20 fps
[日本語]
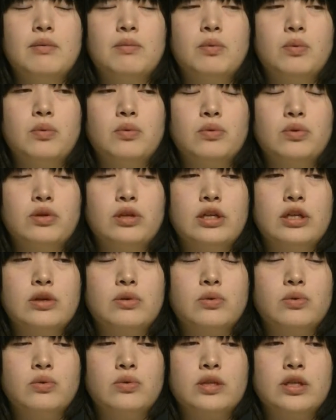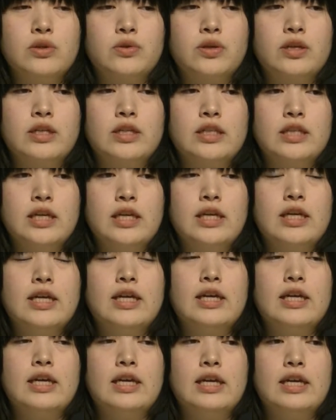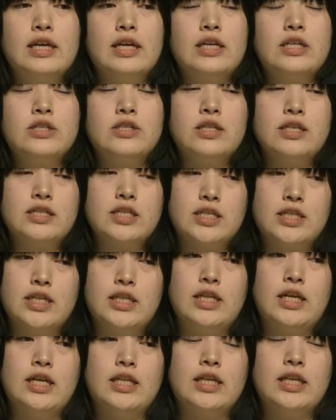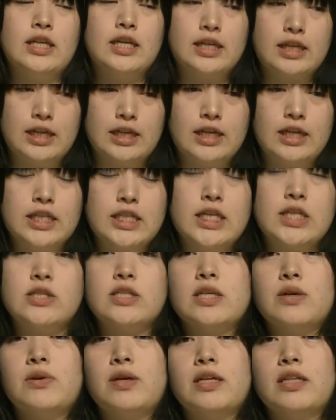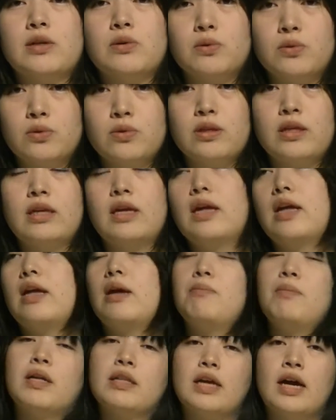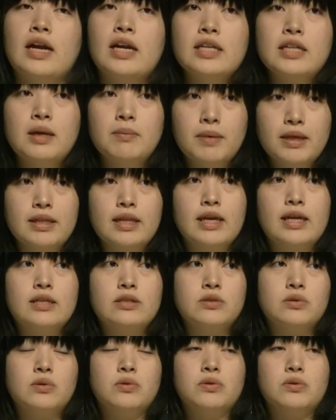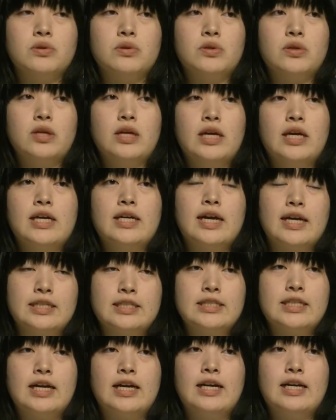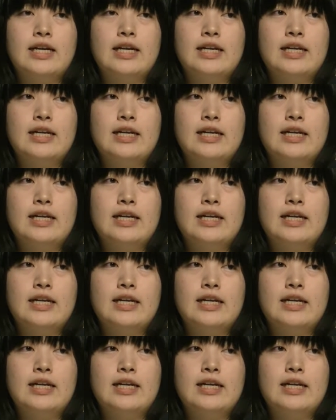もう本当にこの作品に、出演させていただき携われたことにまた改めてすごく感謝